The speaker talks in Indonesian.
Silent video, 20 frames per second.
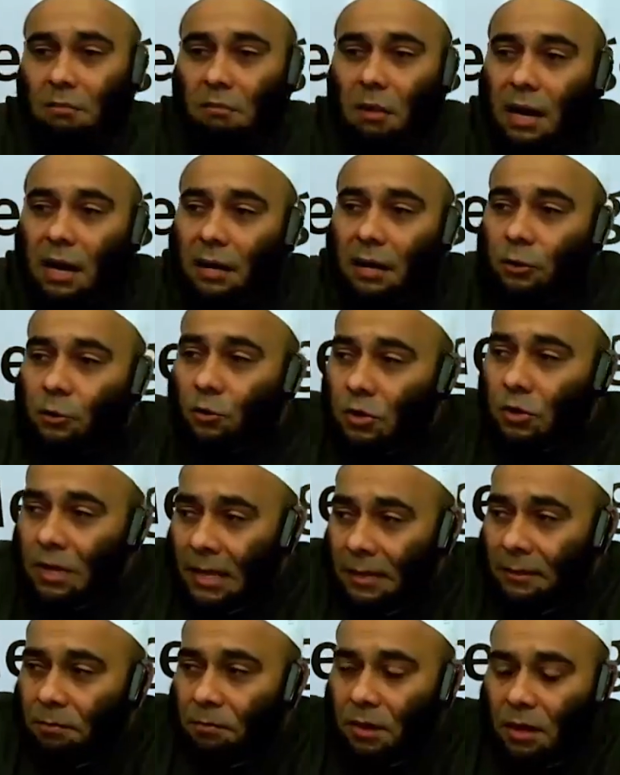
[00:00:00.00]

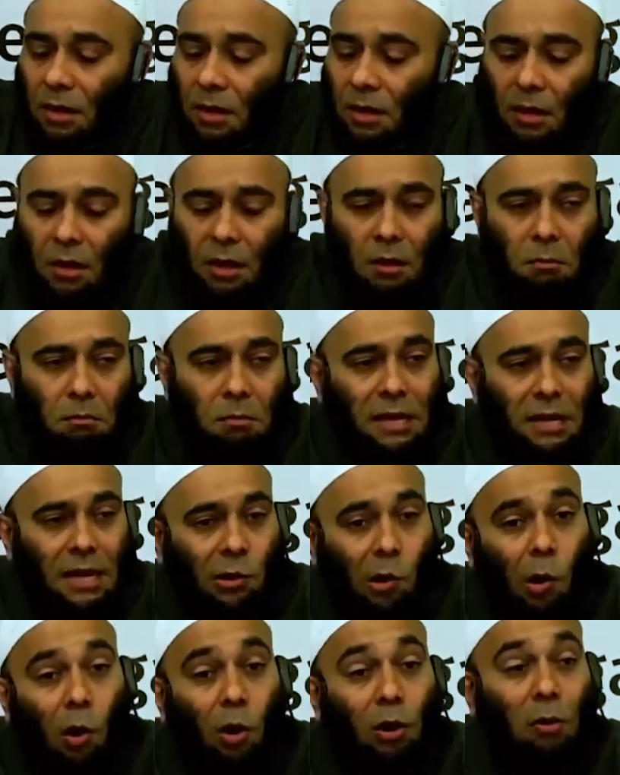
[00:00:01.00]
bakunya, bikin
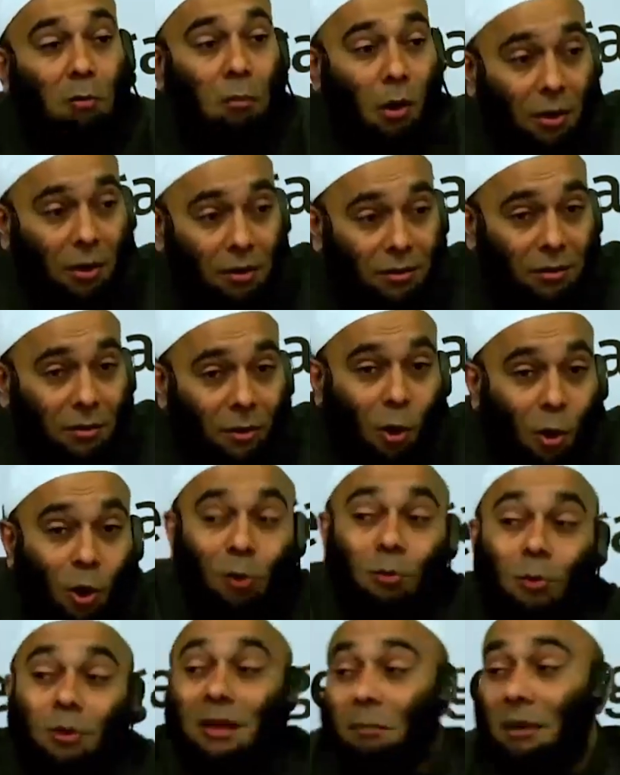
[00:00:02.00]
hormon,
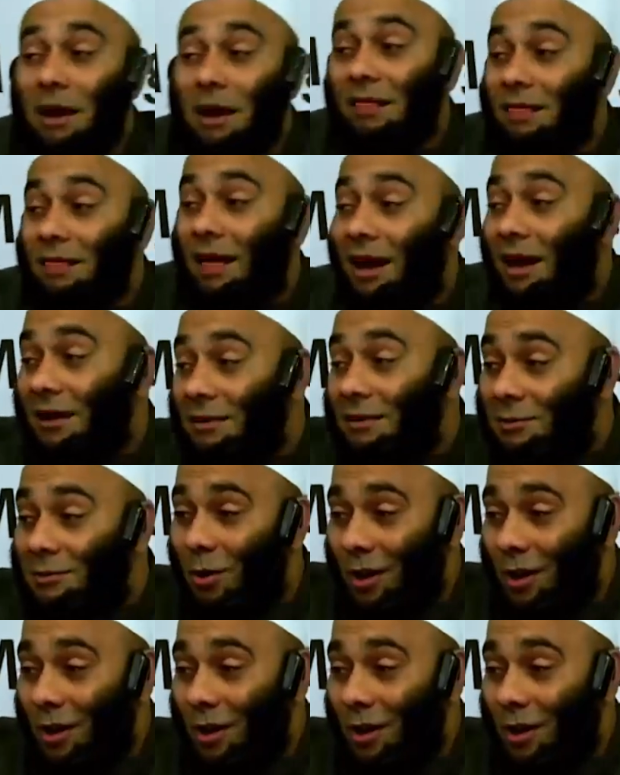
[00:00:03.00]
hormonnya berantakan semua.